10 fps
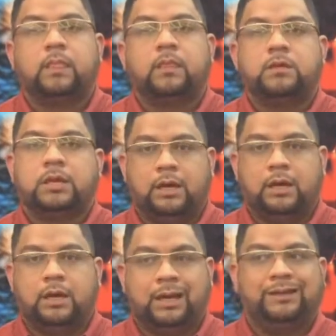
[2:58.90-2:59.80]

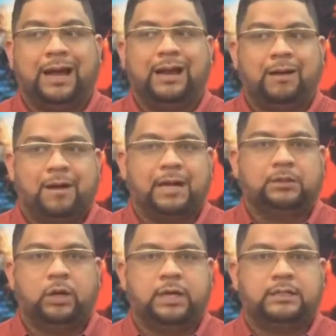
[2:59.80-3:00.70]
que está
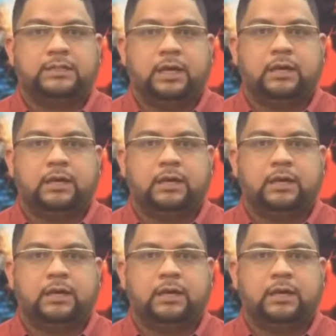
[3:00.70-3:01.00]
grabando la escena